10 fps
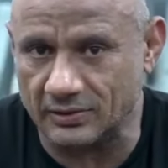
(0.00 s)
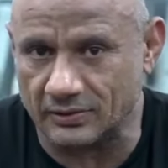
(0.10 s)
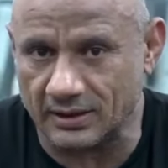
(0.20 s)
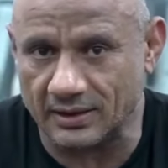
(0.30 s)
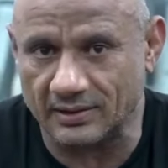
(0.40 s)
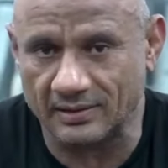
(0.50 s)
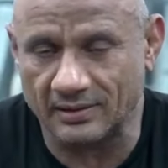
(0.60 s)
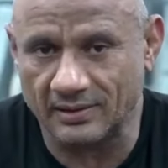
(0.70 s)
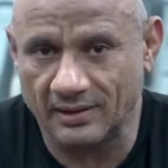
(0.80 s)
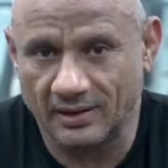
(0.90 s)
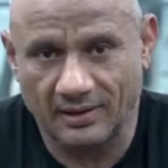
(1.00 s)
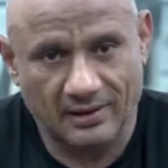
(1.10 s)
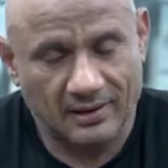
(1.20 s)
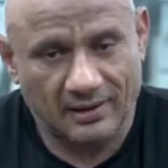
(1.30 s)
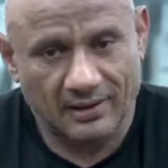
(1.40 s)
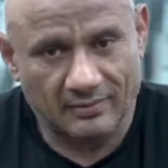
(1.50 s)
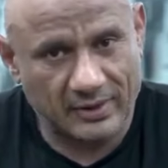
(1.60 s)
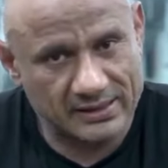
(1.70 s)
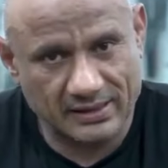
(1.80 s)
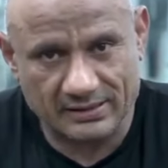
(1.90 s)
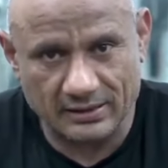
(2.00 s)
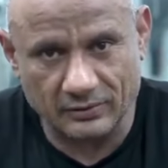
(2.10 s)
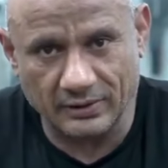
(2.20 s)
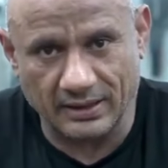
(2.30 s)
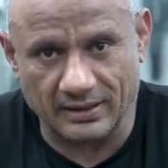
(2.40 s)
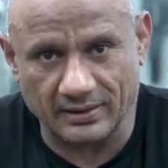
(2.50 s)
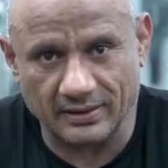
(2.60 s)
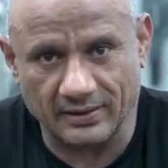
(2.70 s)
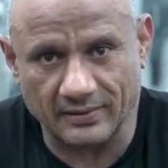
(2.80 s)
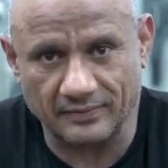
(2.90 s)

चेंज नहीं होता है बेसिक एक्सरसाइज वही रहेंगी